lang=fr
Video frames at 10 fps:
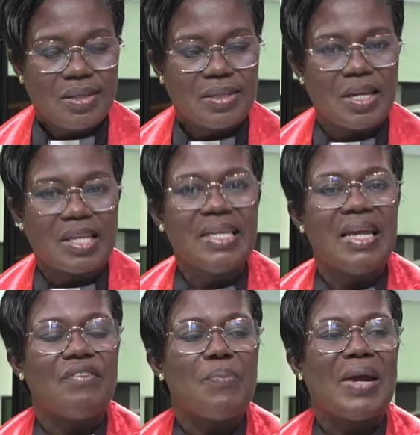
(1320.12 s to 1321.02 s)
ce qu'il
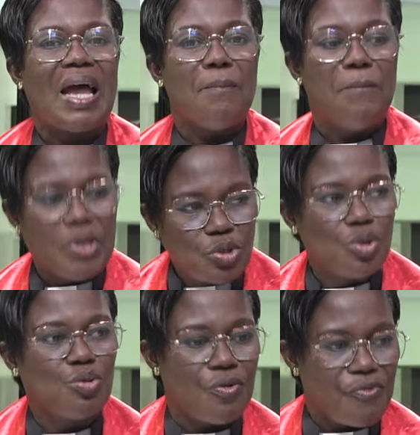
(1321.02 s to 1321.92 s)
n'avait pas
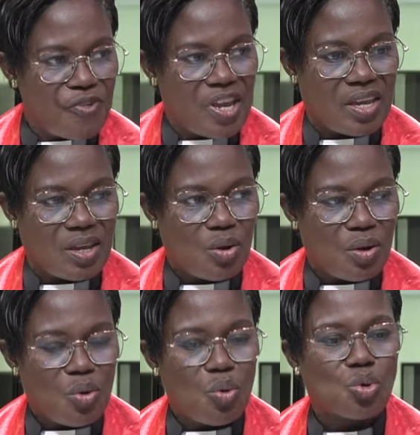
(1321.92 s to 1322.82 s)
l'habitude de faire,
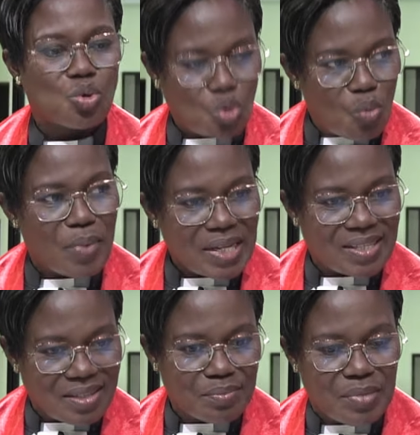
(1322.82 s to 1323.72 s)

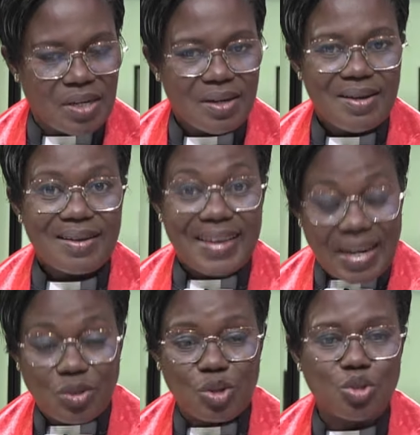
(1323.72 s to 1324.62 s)
automatiquement,
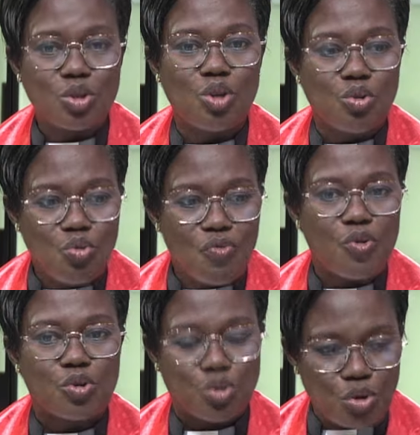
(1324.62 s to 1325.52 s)
quelque chose de
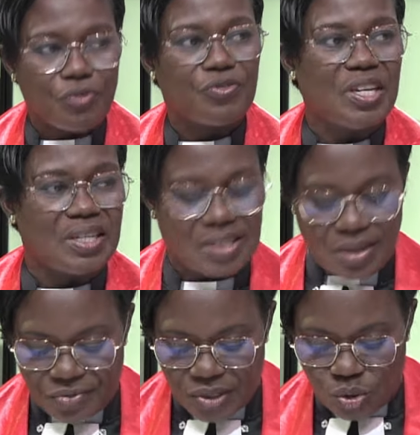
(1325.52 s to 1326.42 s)
nouveau survient dans
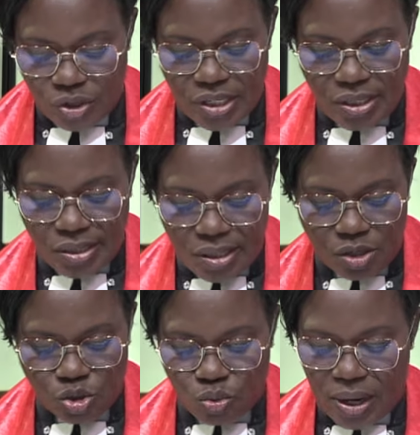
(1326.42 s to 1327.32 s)
sa vie. Donc ici,
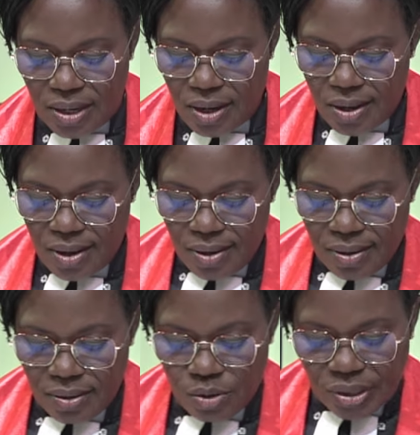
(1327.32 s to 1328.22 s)
en Joël,
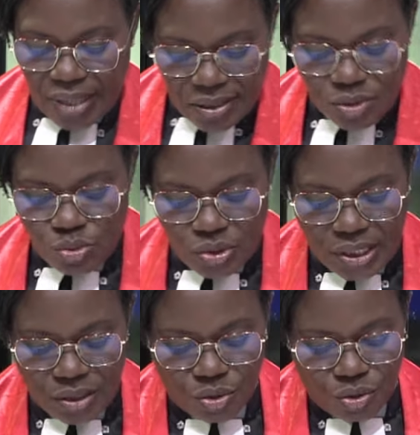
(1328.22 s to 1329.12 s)
le texte nous
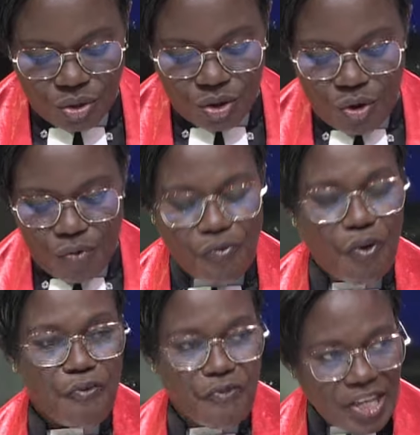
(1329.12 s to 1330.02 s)
dit que
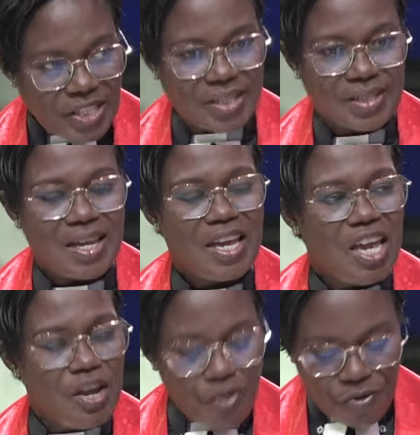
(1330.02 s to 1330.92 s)
vos fils
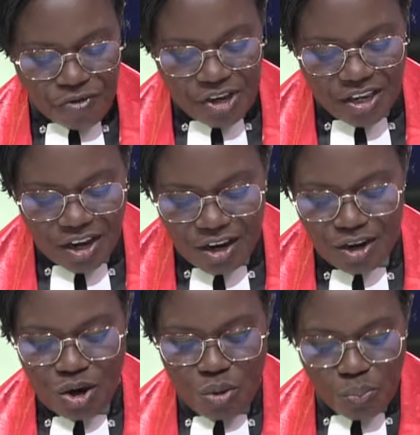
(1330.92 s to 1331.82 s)
et vos filles
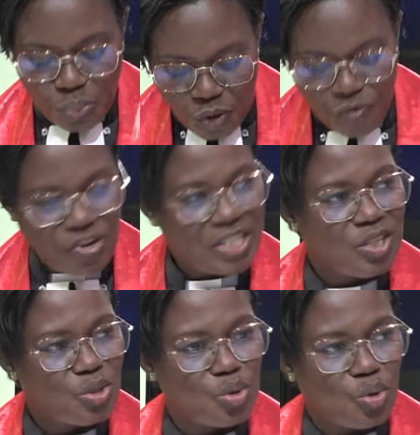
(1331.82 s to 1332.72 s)

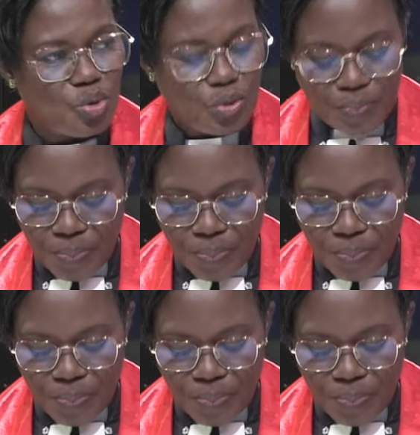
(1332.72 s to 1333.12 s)
prophétiseront.